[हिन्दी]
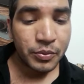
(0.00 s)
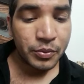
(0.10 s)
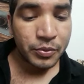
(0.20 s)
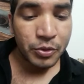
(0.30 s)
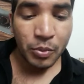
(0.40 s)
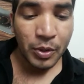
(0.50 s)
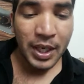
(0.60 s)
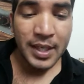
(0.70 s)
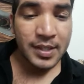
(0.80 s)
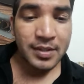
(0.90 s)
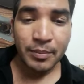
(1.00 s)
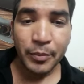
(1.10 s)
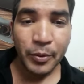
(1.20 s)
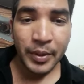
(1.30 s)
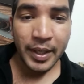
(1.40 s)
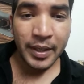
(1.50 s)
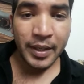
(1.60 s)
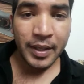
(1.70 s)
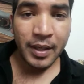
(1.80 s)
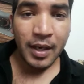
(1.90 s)
उसको बोला ऐसा संभव नहीं है
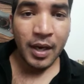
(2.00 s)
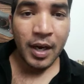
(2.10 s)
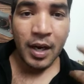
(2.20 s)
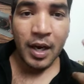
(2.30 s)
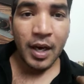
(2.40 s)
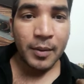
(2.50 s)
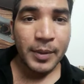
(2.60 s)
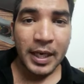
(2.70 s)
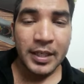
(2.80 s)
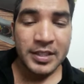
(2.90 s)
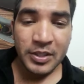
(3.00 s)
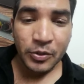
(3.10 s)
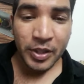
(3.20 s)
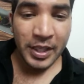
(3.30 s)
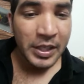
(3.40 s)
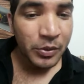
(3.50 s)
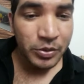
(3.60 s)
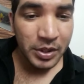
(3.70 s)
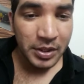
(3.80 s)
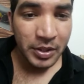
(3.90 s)
आप काले से गोरा नहीं हो
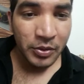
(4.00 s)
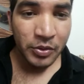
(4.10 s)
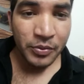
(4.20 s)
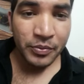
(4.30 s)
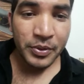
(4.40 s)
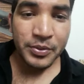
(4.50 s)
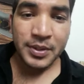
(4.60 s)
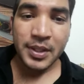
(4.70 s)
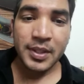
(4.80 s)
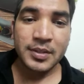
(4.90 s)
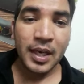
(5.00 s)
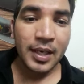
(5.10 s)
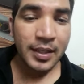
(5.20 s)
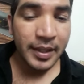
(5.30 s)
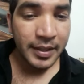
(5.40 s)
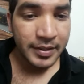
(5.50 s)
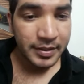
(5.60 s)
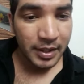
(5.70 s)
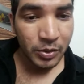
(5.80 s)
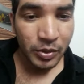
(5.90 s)
सकते हो तो फिर उसने साल एक
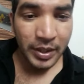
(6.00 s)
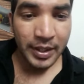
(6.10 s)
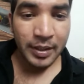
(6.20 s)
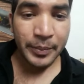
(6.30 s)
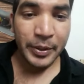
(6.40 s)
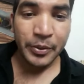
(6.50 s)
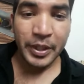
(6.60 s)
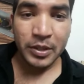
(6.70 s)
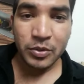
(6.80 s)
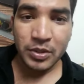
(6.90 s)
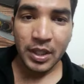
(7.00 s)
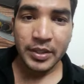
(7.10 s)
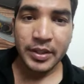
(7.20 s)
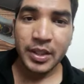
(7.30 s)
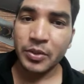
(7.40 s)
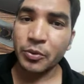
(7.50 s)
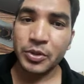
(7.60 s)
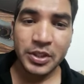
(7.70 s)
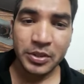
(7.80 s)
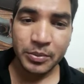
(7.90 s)
शर्त और रखी कि मेरे को डेढ़ सौ साल जीना तो वो
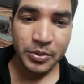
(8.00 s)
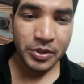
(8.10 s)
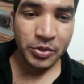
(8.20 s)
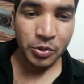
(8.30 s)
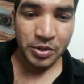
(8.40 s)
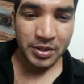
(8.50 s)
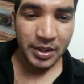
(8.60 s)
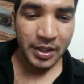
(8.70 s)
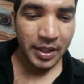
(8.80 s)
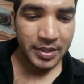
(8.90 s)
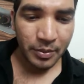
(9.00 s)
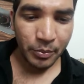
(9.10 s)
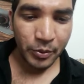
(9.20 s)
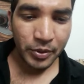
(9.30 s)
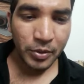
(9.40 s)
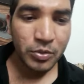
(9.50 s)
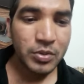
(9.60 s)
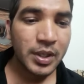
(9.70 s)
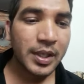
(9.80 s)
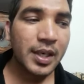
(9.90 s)
चीज़ भी उसने ज्योतिषी ने ना ही संभव तो
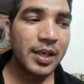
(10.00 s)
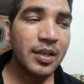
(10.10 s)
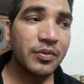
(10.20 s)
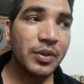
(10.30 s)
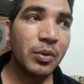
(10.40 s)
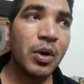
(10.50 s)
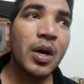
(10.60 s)
उसने क्या करा फिर वो